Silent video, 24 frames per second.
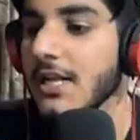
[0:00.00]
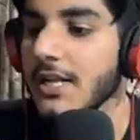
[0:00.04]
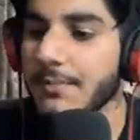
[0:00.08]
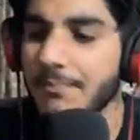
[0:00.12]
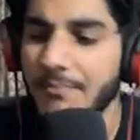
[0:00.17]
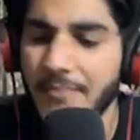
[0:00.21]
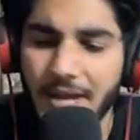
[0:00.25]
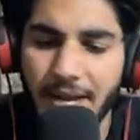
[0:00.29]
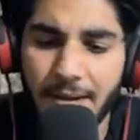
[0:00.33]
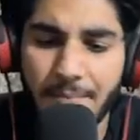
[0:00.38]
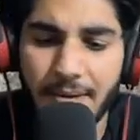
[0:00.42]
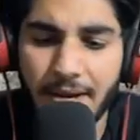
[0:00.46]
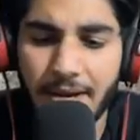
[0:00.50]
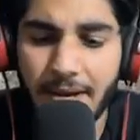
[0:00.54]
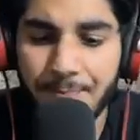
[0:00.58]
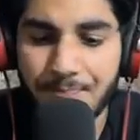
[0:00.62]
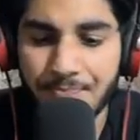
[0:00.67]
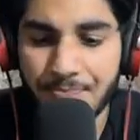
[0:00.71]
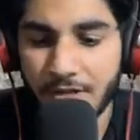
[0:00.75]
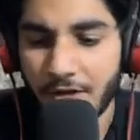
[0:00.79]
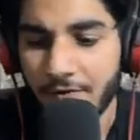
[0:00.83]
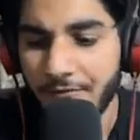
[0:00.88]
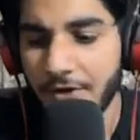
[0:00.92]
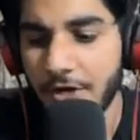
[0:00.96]
मे बी
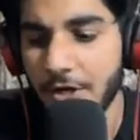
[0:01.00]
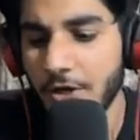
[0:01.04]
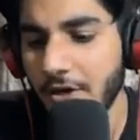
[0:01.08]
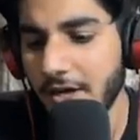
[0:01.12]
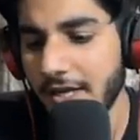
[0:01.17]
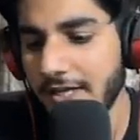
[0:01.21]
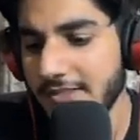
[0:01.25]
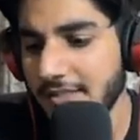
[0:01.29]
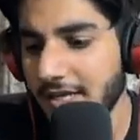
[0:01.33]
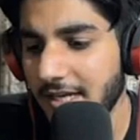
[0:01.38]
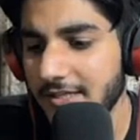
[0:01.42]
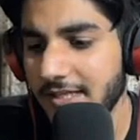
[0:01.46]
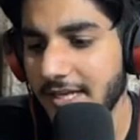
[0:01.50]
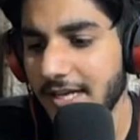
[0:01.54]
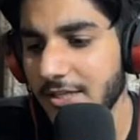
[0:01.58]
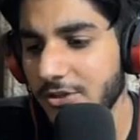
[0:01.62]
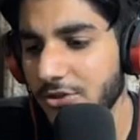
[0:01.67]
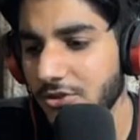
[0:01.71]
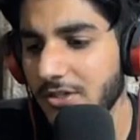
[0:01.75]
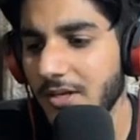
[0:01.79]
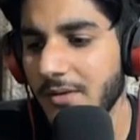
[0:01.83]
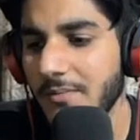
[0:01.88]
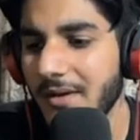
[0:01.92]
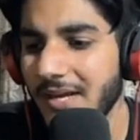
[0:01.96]
वीडियो के साथ एक दो
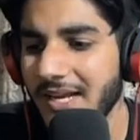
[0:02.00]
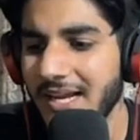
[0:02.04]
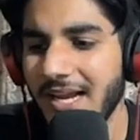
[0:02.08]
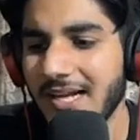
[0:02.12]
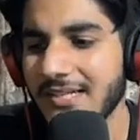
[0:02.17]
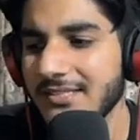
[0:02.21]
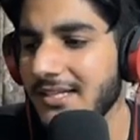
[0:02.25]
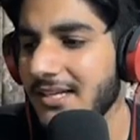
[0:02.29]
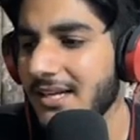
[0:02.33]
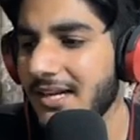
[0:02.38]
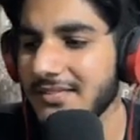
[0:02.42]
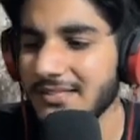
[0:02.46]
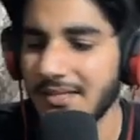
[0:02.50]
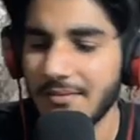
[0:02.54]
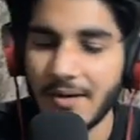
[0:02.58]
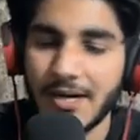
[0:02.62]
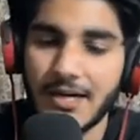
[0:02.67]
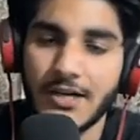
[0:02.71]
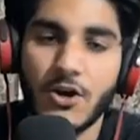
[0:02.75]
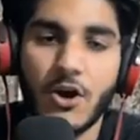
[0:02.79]
दिन में रिएक्शन आ जाए बट